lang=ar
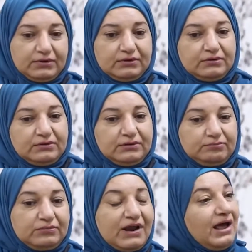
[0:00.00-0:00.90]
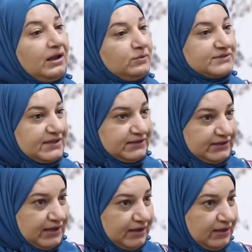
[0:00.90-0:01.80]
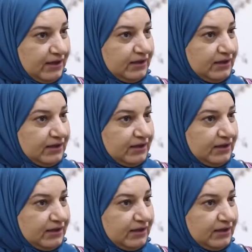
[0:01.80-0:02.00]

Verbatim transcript: آه، مرحلة وسطية